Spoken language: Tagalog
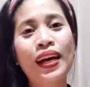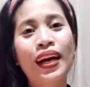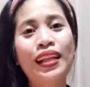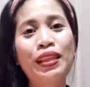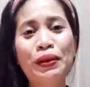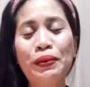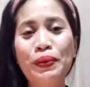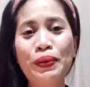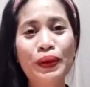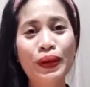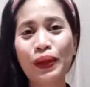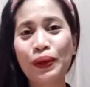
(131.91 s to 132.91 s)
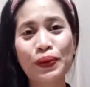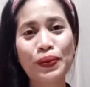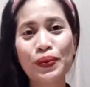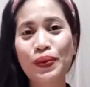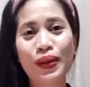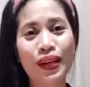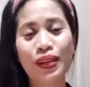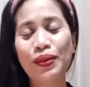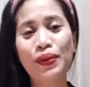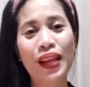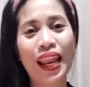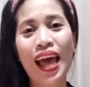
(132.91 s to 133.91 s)
At yung, yung,
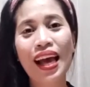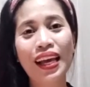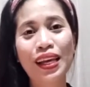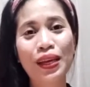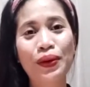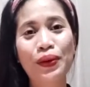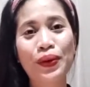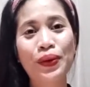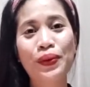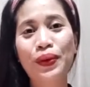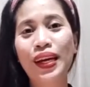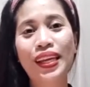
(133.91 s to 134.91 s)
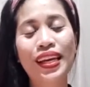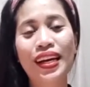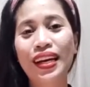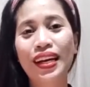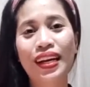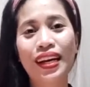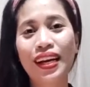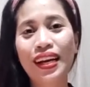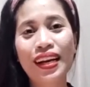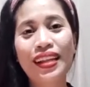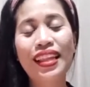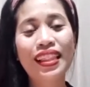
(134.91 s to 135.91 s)
yung lalaki yon yung kanyang
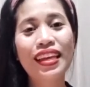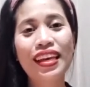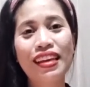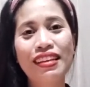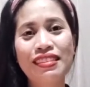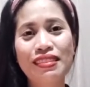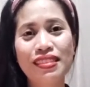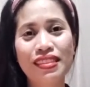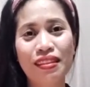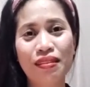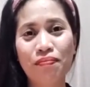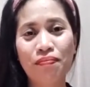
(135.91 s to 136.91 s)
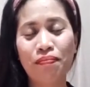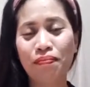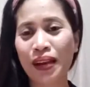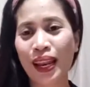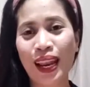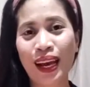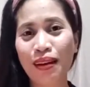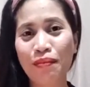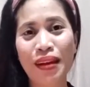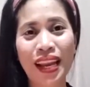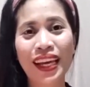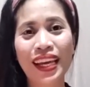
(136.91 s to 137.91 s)
dating is malala,
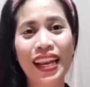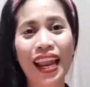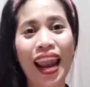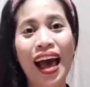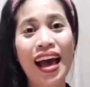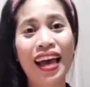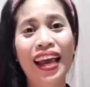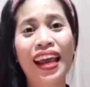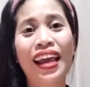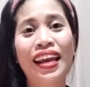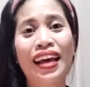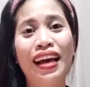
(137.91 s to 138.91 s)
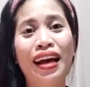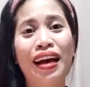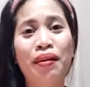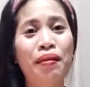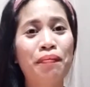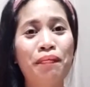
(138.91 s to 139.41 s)
malaking lalaki na